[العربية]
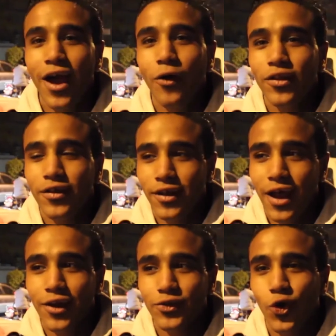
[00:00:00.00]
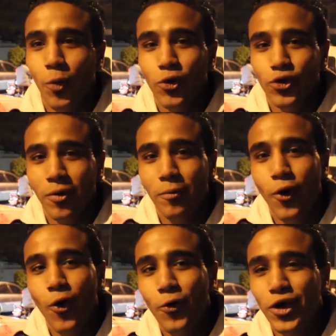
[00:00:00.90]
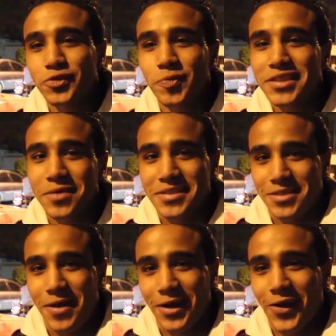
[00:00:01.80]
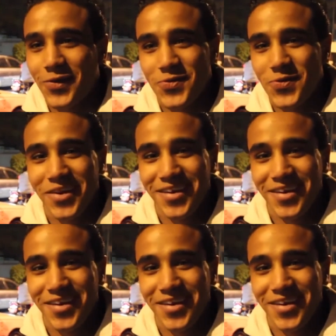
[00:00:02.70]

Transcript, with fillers: الاهلي الاهلي طول عمره طالما هو وحش بيكسب الزمالك على طول